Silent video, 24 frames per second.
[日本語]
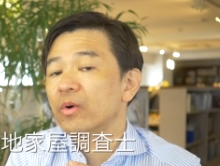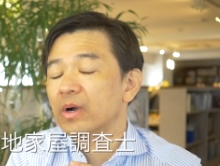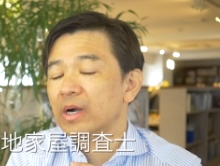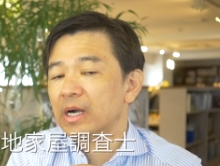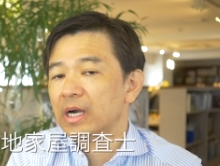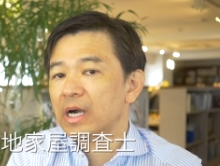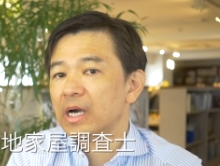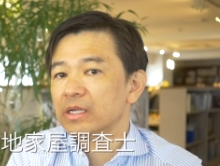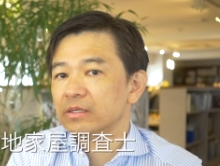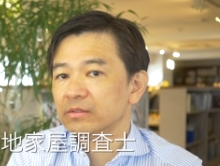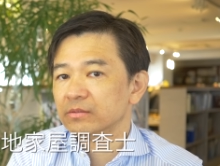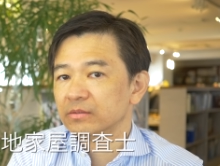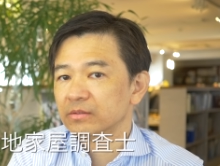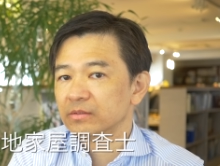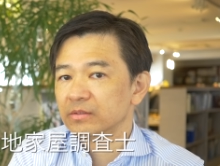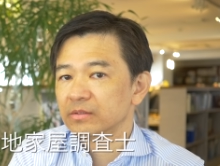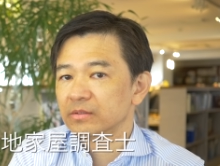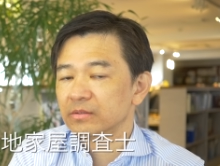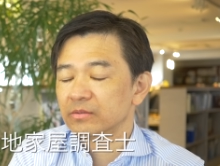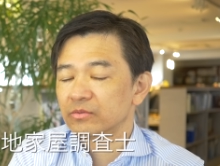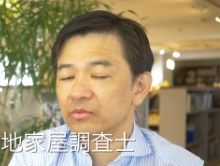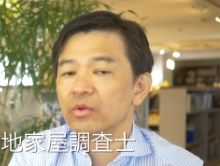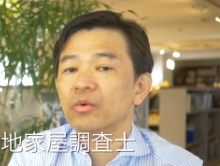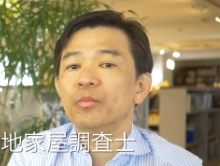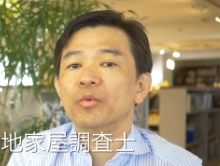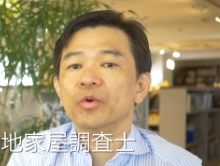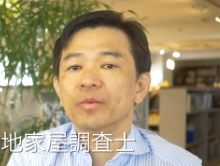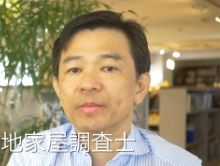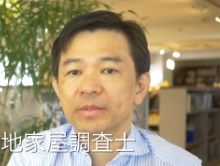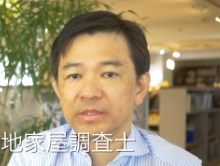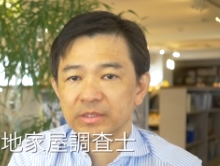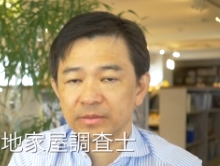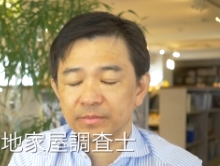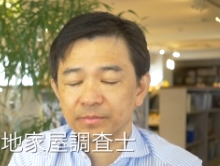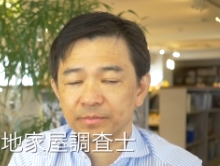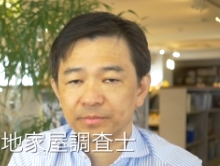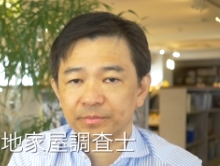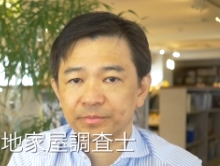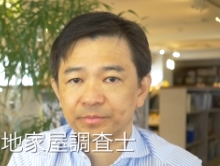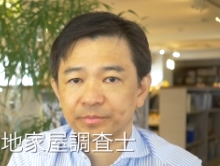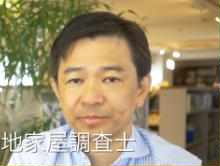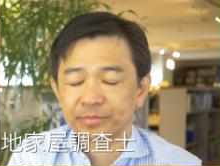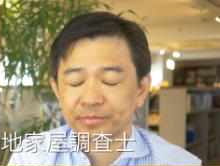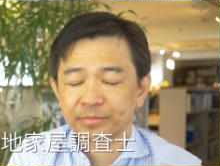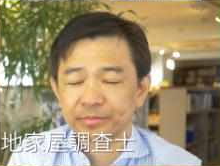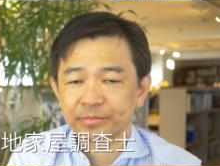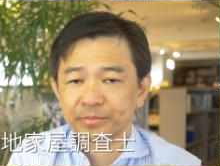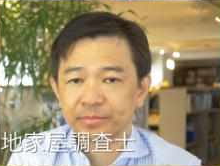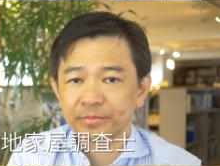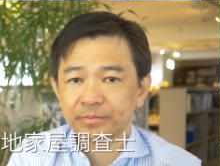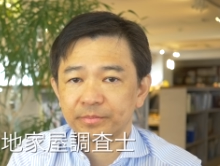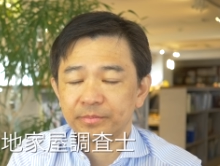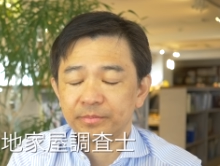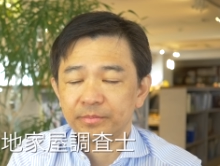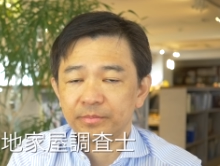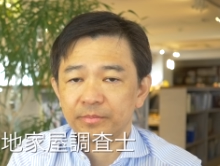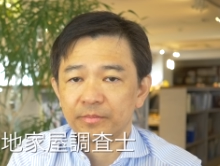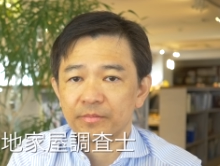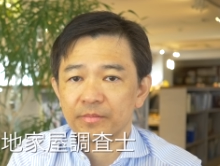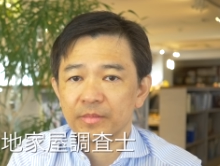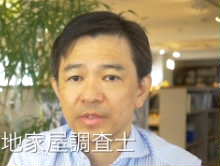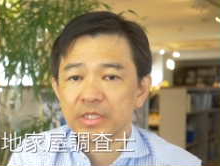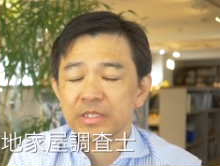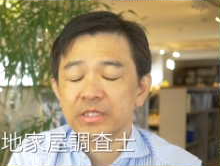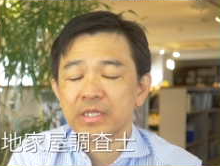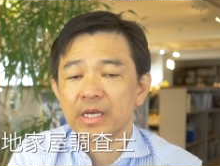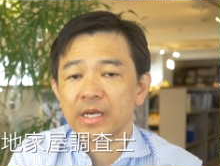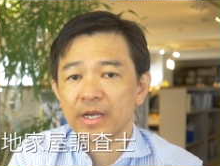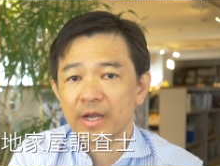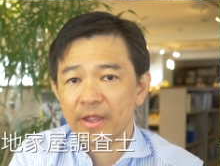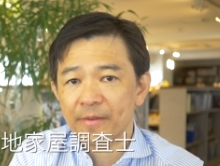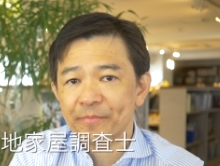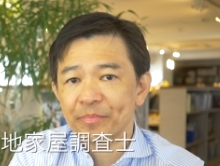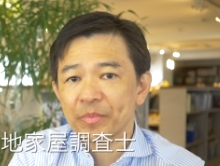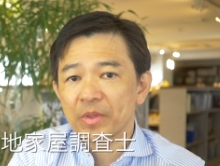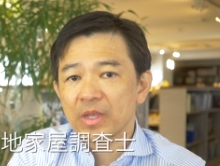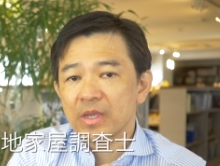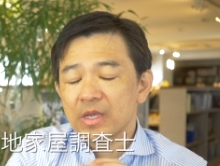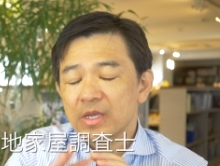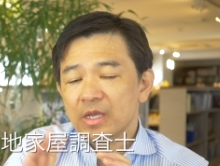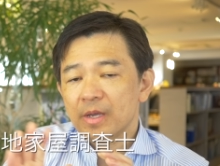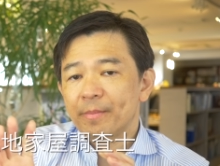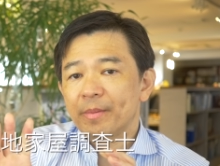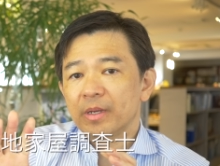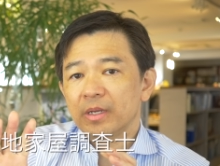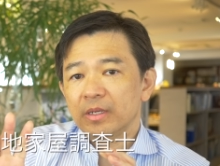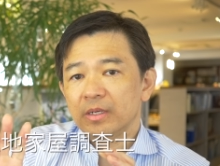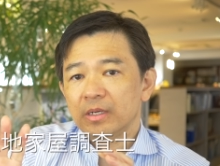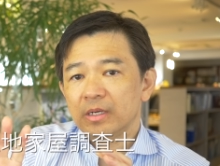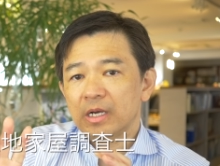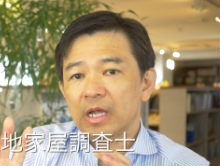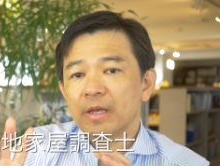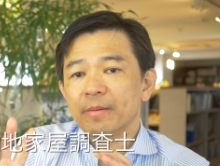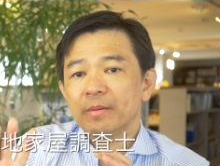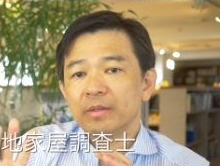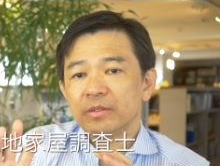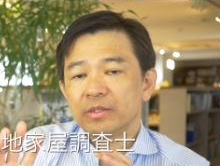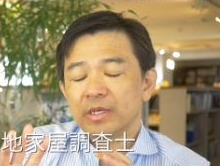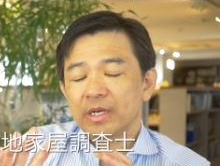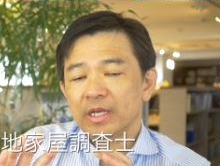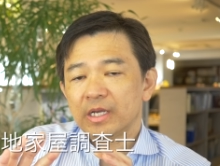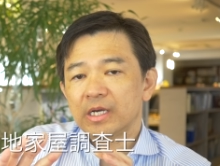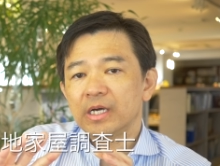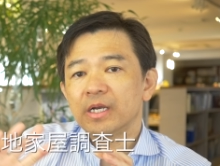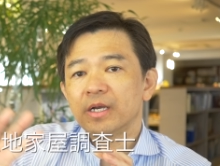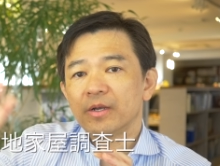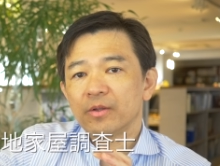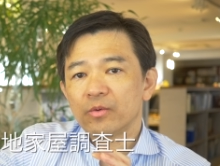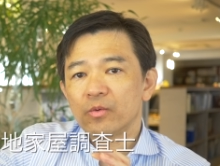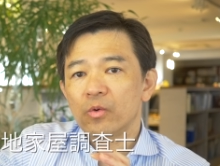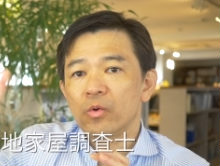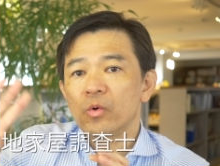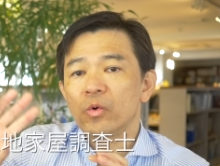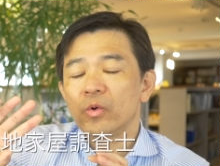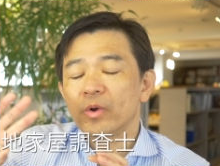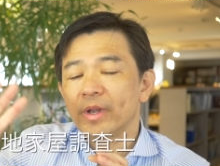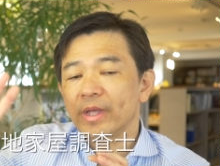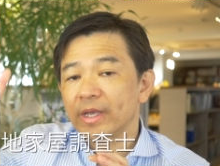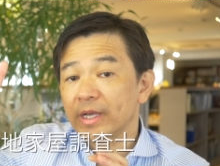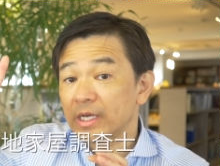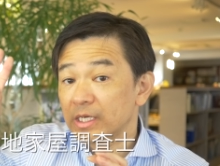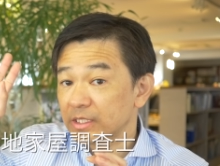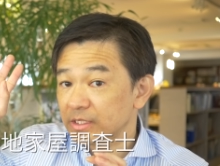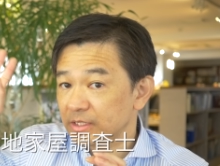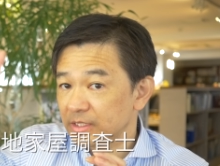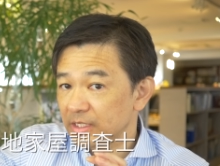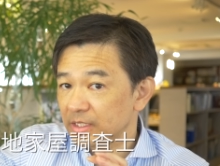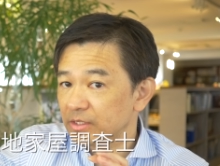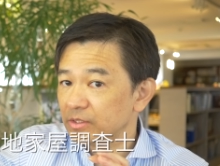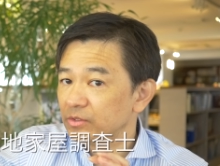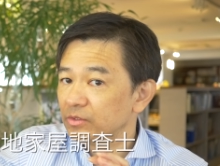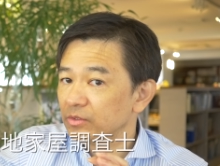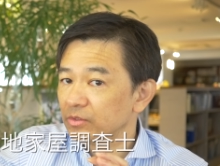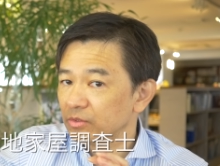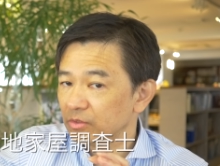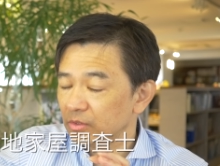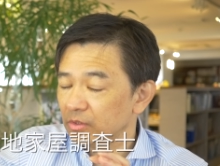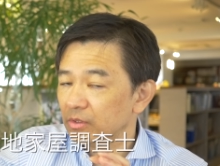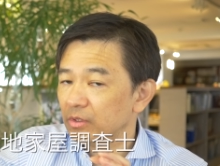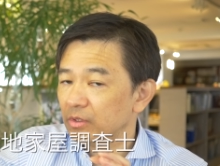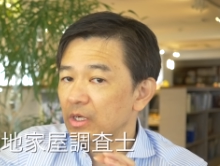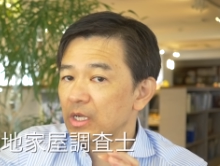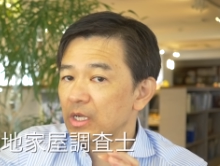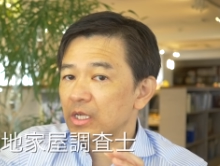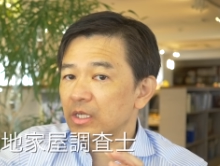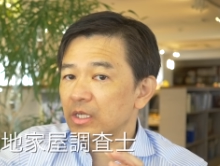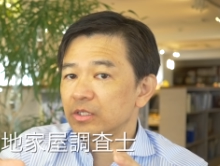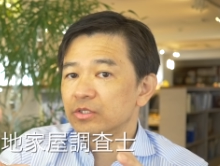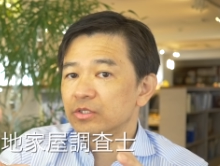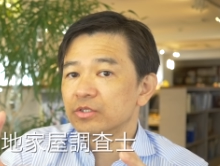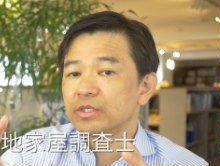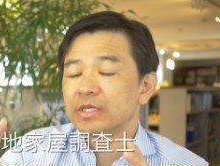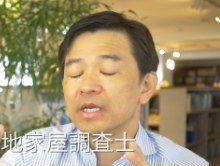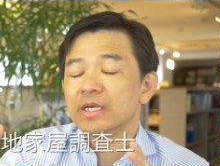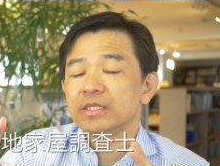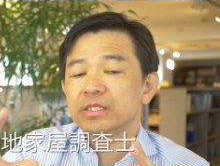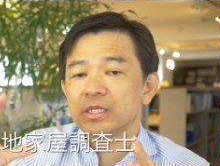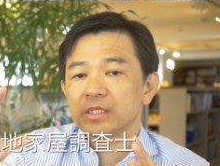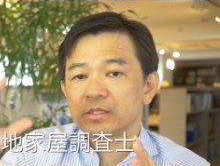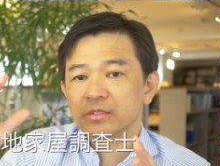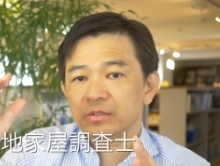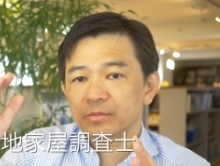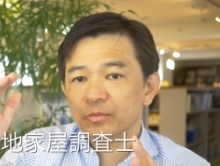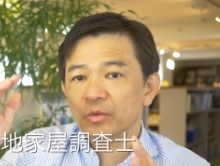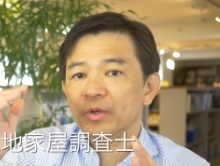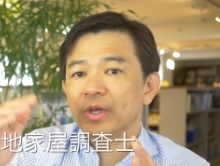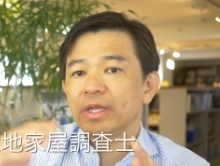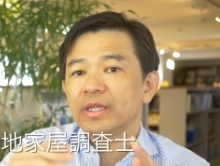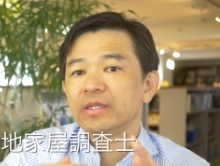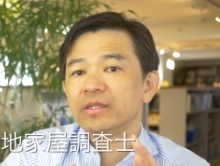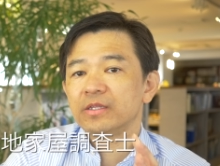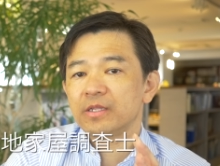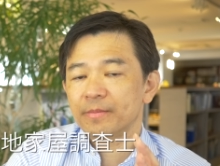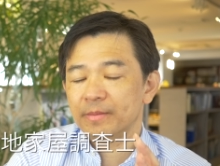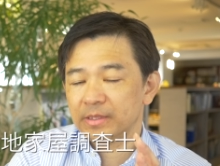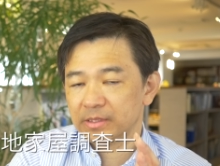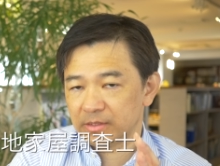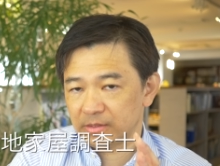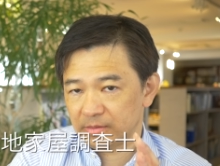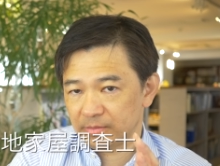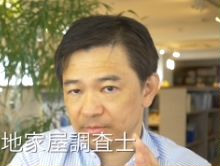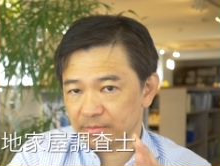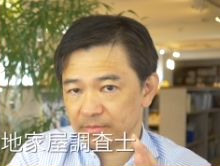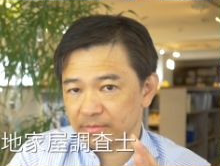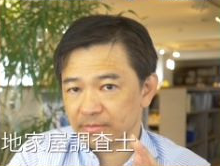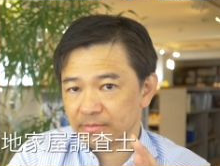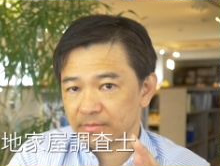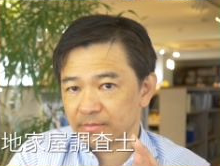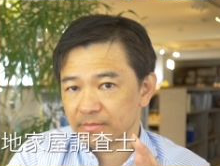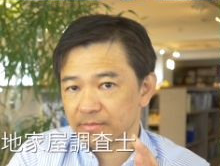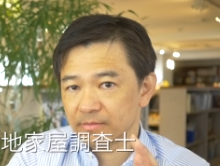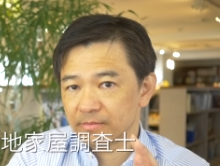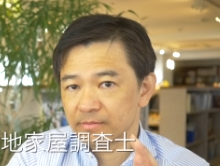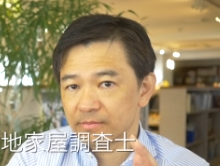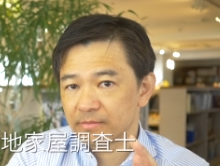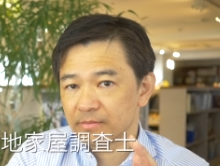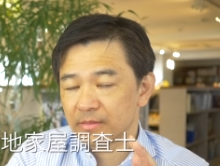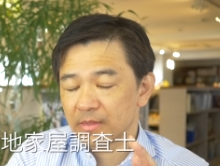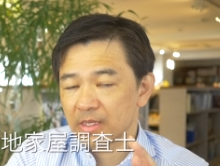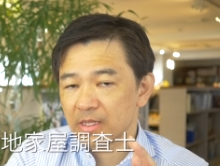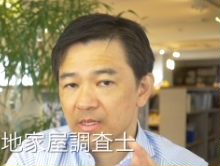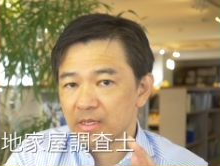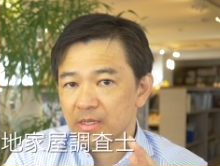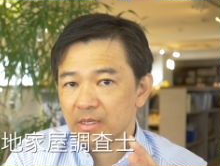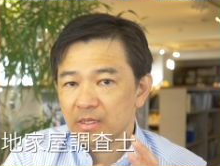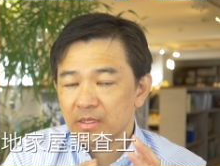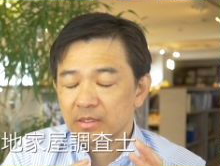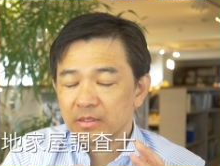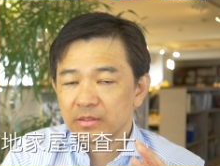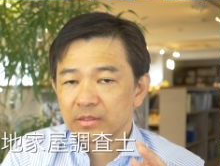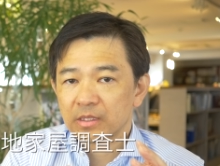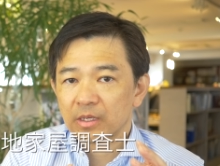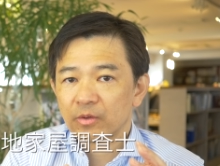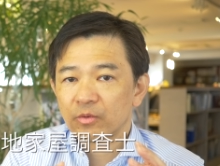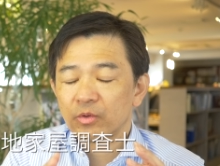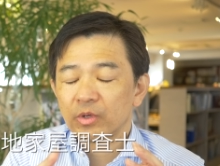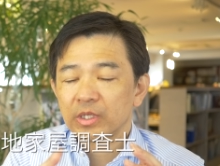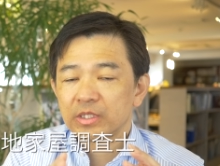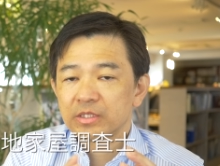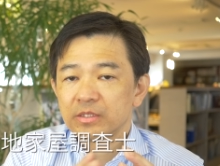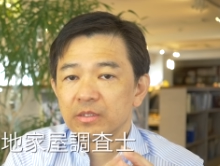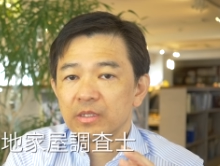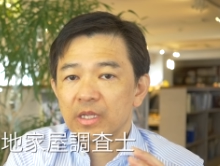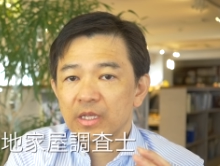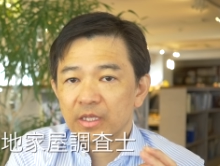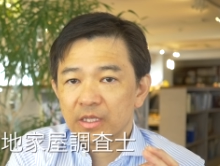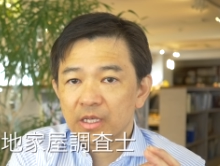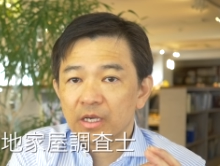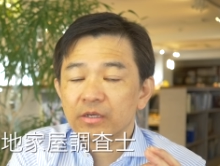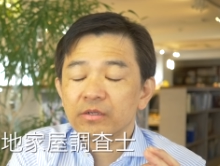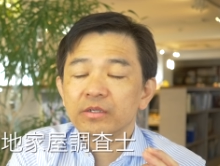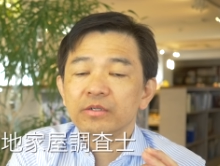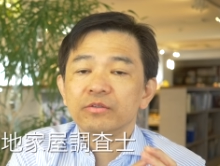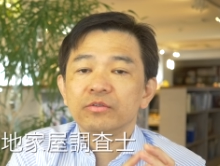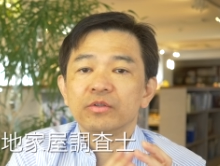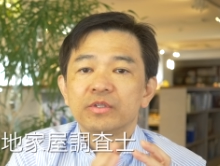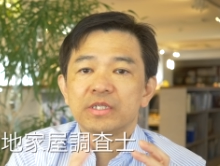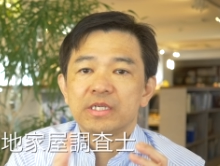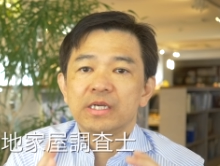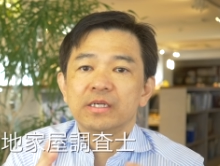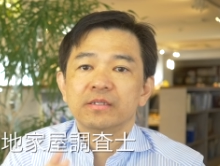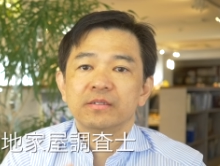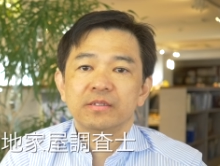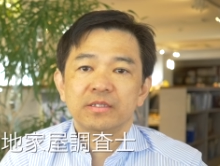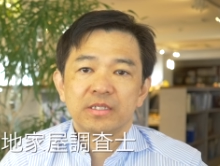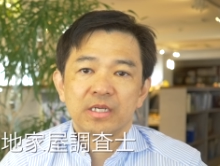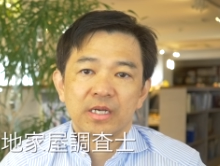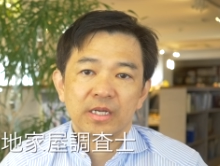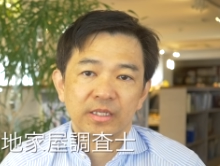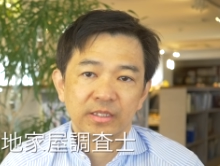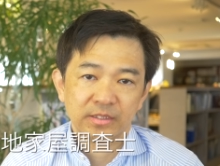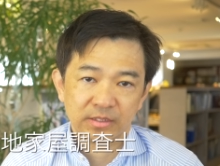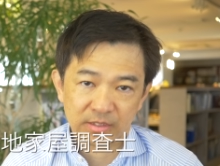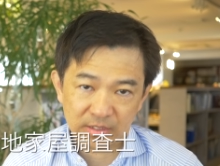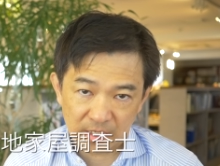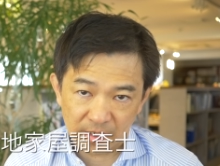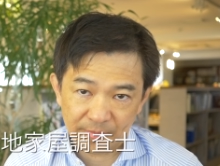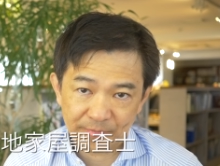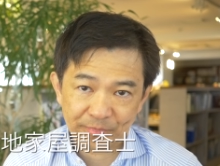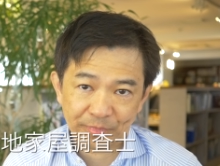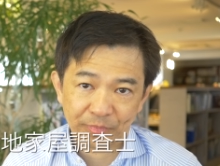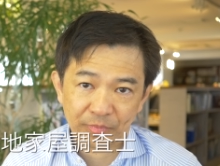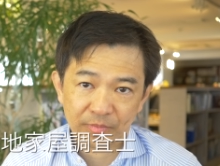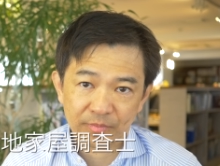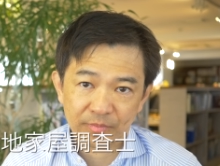向があると思いますですからねやっぱりライバルねかなり高齢化してるのと受験者数も減ってますですからこれね逆に言うとチャンスじゃないですか